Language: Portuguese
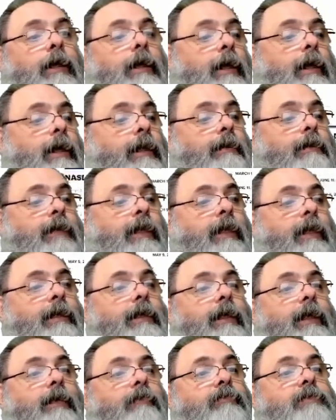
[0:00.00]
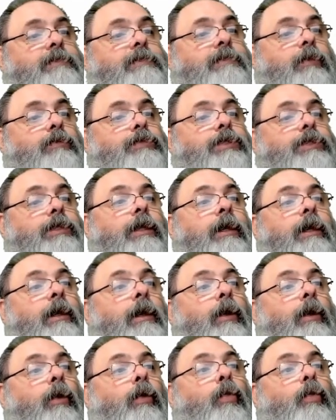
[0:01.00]
É, tem aqui a visão de
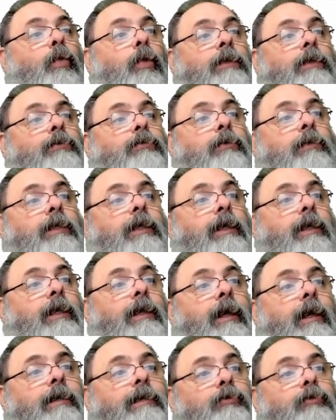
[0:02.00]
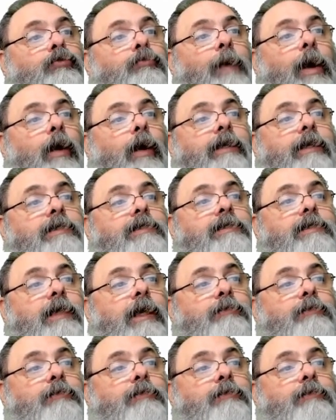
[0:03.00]
o quanto que é, os maiores,